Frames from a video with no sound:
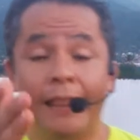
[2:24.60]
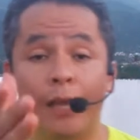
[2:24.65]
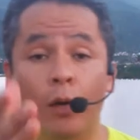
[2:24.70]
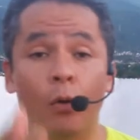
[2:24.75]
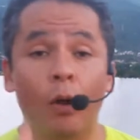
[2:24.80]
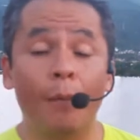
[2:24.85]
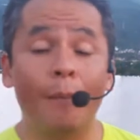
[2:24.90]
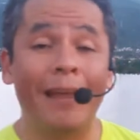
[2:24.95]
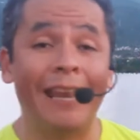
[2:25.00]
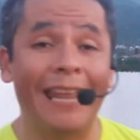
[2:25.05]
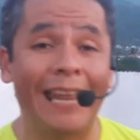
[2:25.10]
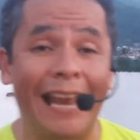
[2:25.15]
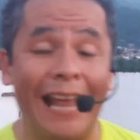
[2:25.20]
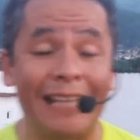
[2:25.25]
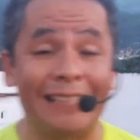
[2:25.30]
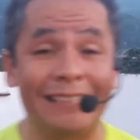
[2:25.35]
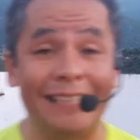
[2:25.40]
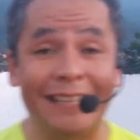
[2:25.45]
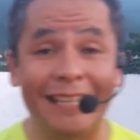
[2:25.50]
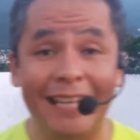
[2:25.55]
De igual
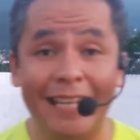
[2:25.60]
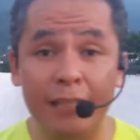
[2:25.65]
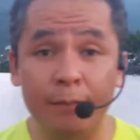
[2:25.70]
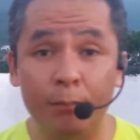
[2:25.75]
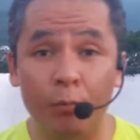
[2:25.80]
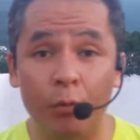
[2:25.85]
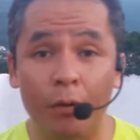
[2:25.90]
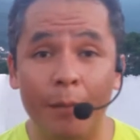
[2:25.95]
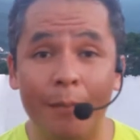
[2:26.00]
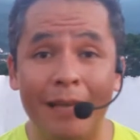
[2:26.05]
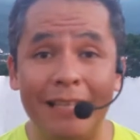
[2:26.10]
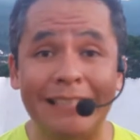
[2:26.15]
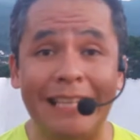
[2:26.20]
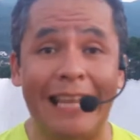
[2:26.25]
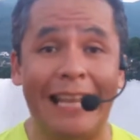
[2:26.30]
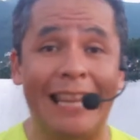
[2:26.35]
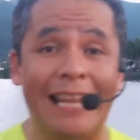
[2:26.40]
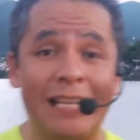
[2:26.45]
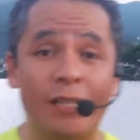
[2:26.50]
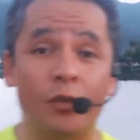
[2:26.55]
manera, si tienes problemas
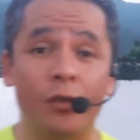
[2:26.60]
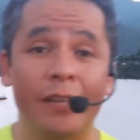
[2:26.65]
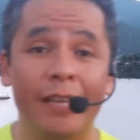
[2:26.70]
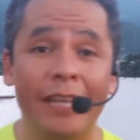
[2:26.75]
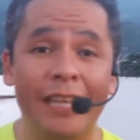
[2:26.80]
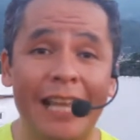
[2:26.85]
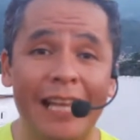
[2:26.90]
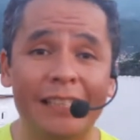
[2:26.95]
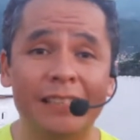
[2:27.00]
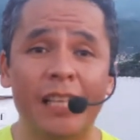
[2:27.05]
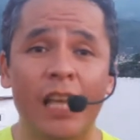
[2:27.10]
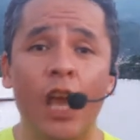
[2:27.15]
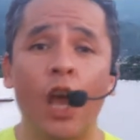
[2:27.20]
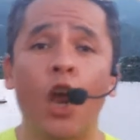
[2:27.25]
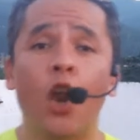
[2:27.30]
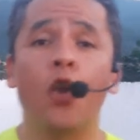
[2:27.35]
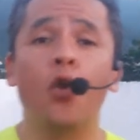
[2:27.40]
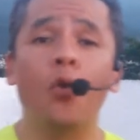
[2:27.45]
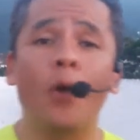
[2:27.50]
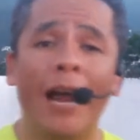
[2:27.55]
en las rodillas,
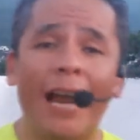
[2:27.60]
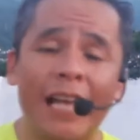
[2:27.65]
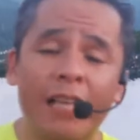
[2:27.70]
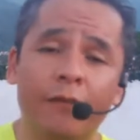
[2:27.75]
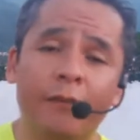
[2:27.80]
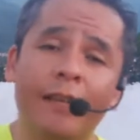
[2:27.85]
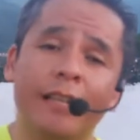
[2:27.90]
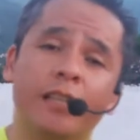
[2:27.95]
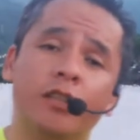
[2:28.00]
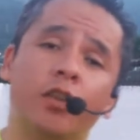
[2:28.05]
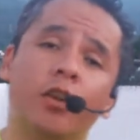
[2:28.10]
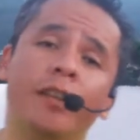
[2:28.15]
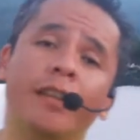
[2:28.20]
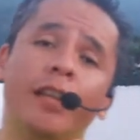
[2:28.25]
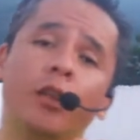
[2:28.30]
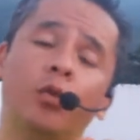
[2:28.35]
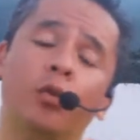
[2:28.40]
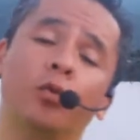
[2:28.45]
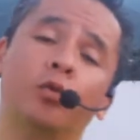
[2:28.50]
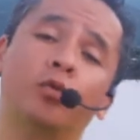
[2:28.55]
no hagas fricción
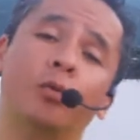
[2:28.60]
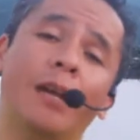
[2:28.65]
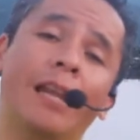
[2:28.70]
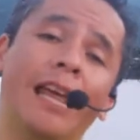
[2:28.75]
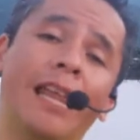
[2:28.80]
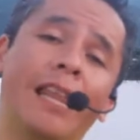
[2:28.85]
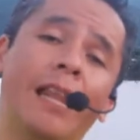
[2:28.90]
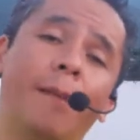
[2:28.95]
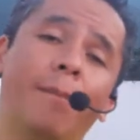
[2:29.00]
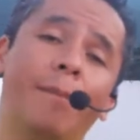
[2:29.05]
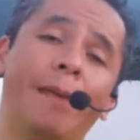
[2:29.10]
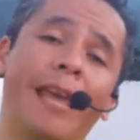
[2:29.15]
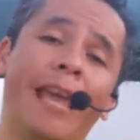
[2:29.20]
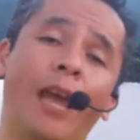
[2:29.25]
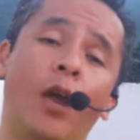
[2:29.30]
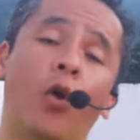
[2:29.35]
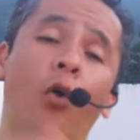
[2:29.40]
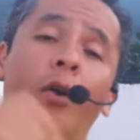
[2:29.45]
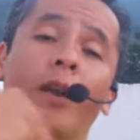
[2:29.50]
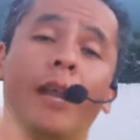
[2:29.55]
de tu suela del
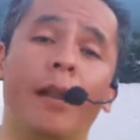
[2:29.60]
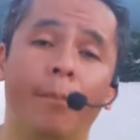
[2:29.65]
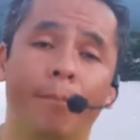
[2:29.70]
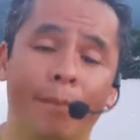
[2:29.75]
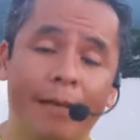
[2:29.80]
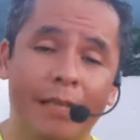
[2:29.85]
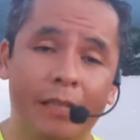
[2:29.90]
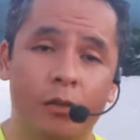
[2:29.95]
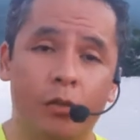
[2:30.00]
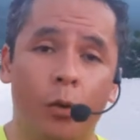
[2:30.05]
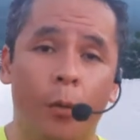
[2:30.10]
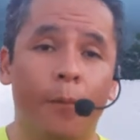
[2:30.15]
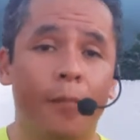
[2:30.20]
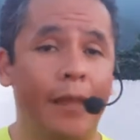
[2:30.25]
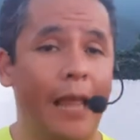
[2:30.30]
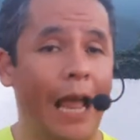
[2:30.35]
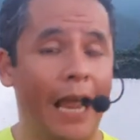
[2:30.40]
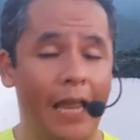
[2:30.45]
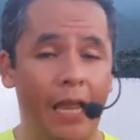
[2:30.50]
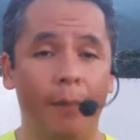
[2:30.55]
pie con el piso.
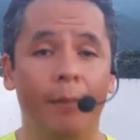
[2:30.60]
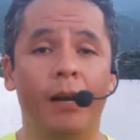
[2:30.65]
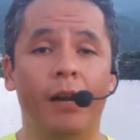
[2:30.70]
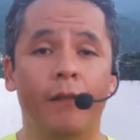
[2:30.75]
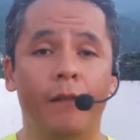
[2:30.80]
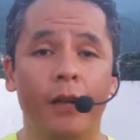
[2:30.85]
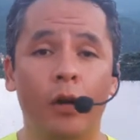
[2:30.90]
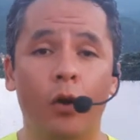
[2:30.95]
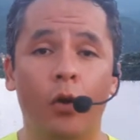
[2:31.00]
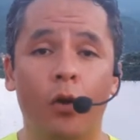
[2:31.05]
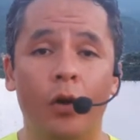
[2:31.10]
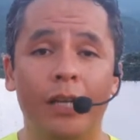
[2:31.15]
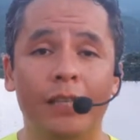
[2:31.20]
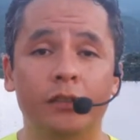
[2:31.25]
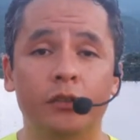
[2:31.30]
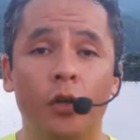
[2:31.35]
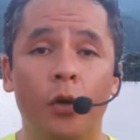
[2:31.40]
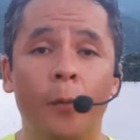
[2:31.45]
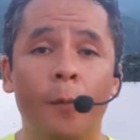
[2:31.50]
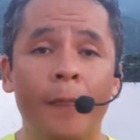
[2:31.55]
¿A qué me refiero con
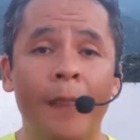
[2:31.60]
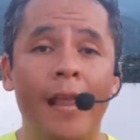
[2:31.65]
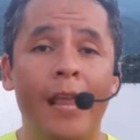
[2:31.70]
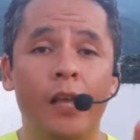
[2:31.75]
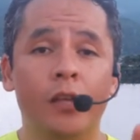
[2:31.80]
esto?